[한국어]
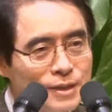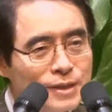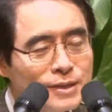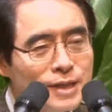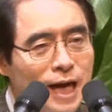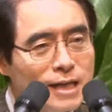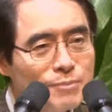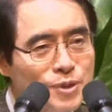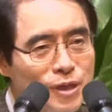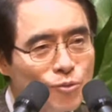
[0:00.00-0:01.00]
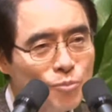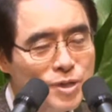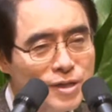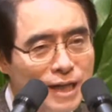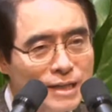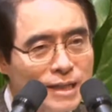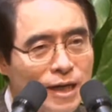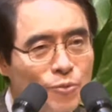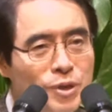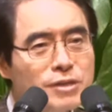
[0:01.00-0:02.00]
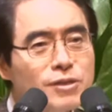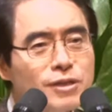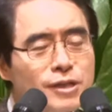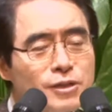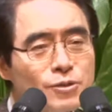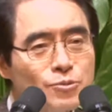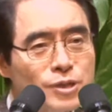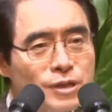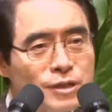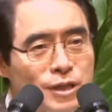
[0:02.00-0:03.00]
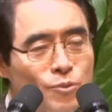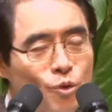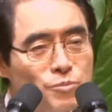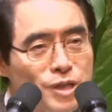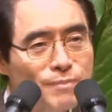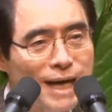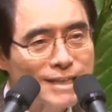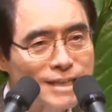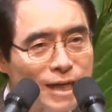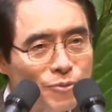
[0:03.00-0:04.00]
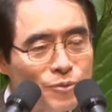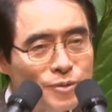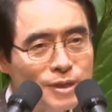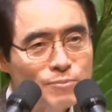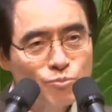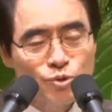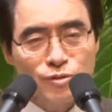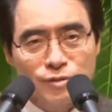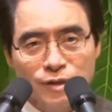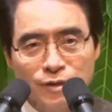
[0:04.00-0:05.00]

이제 할아버지가 고민을 하니까 왜 그렇게 얼굴이 그렇게 고민이 많으냐고 물었어요.